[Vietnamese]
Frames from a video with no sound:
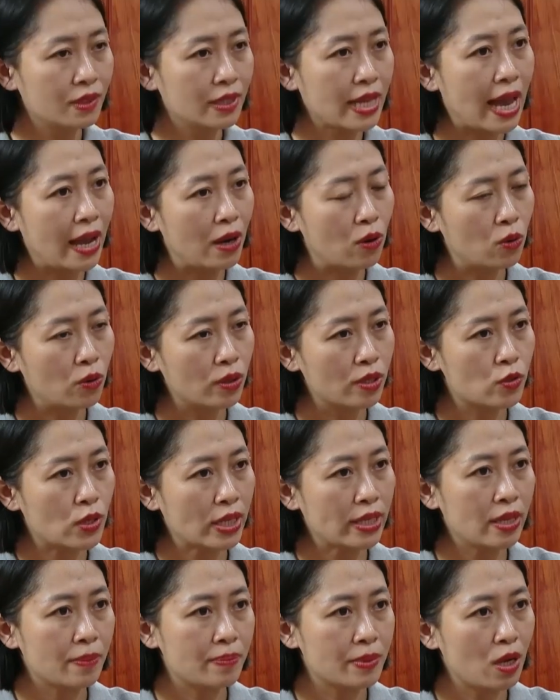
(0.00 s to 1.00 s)
Để Hội
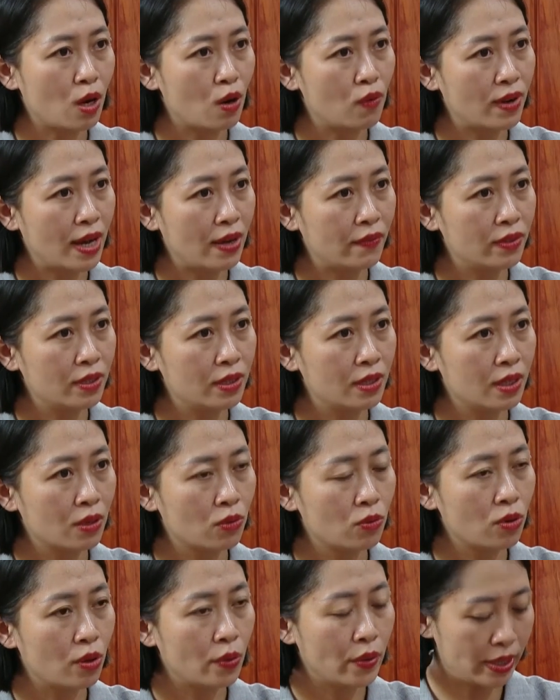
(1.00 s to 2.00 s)
Doanh nghiệp nhỏ và vừa
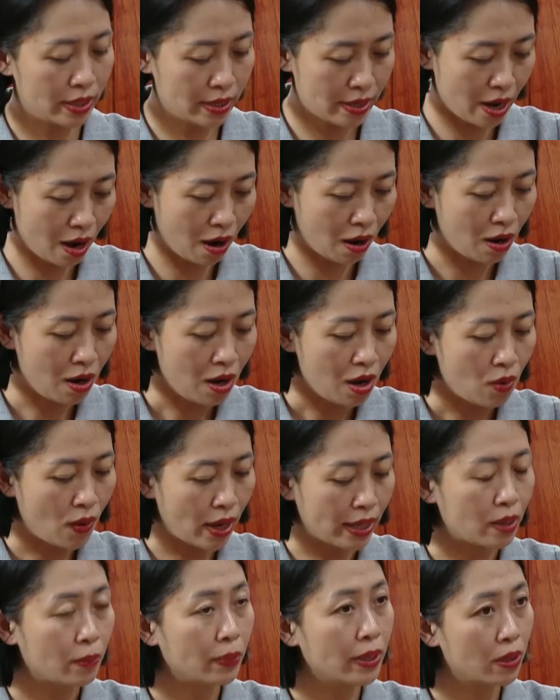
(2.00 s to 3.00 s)
của huyện Đất Đỏ
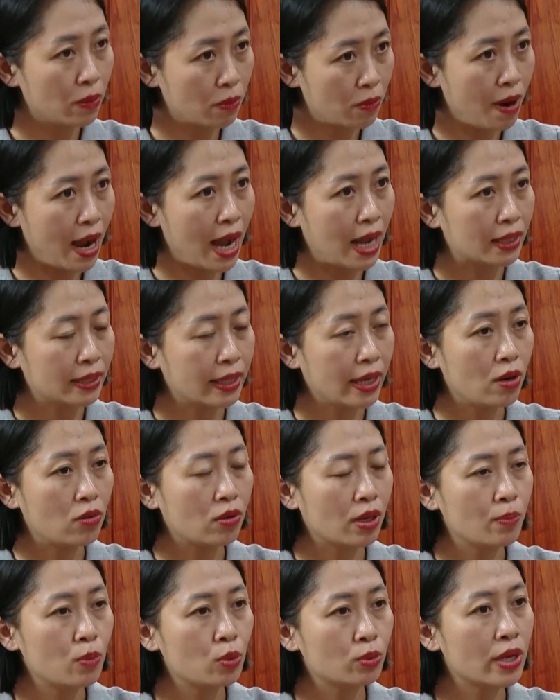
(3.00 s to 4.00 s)
hoạt động hiệu quả theo
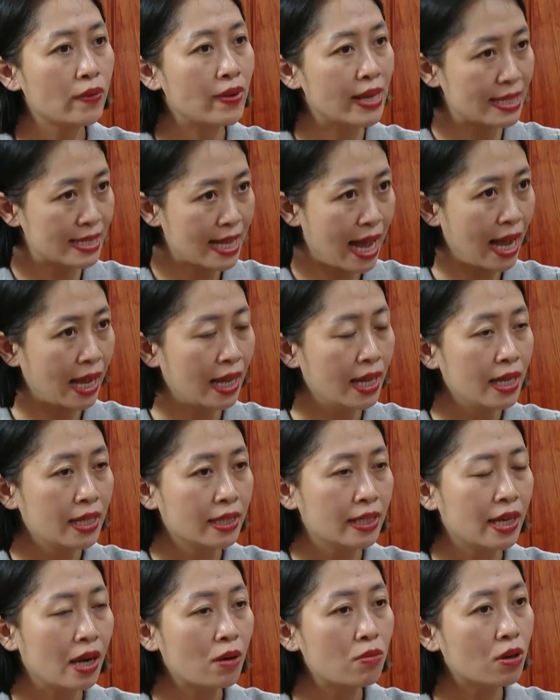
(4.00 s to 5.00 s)
cái mục tiêu đề ra
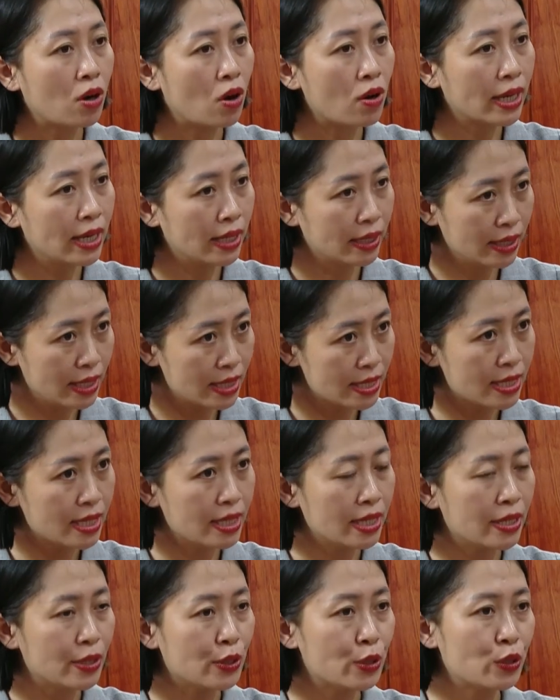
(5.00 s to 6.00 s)
thì ông có kiến nghị
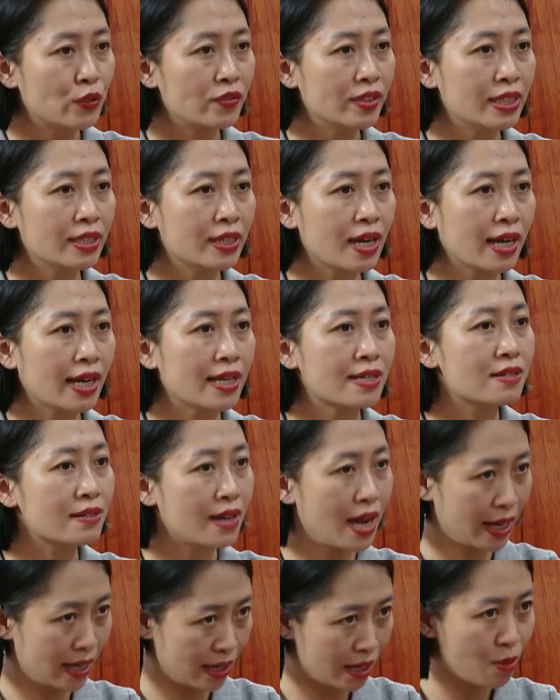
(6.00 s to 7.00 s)
gì đối với các ngành chức
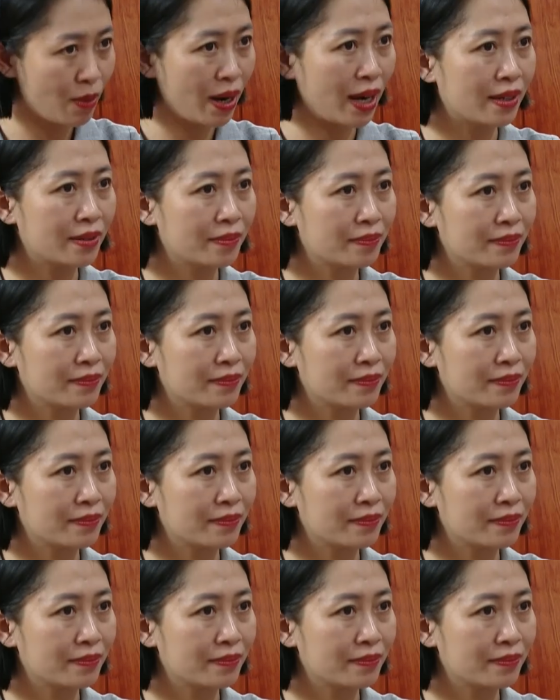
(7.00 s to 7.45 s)
năng hay không ạ?